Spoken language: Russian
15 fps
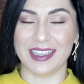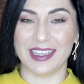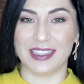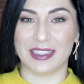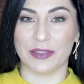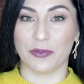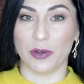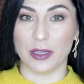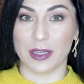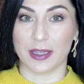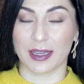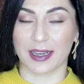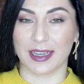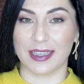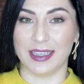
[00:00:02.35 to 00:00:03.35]
И сегодня,
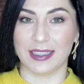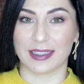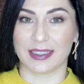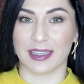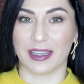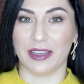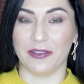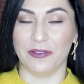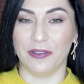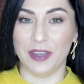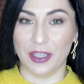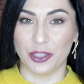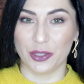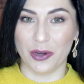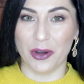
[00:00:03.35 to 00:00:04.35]
наконец-таки,
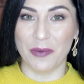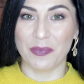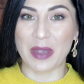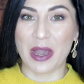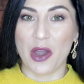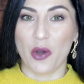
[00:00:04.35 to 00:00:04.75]
видео